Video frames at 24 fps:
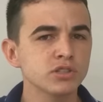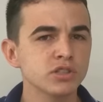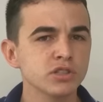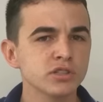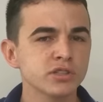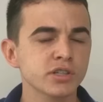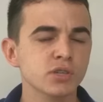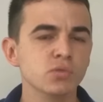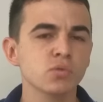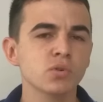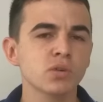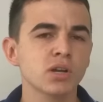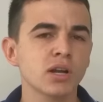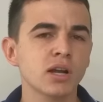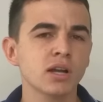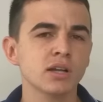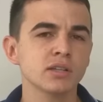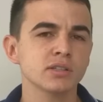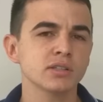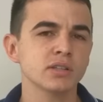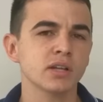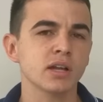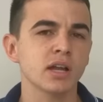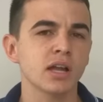de
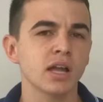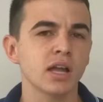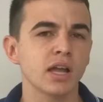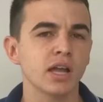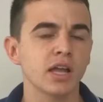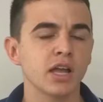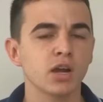segurança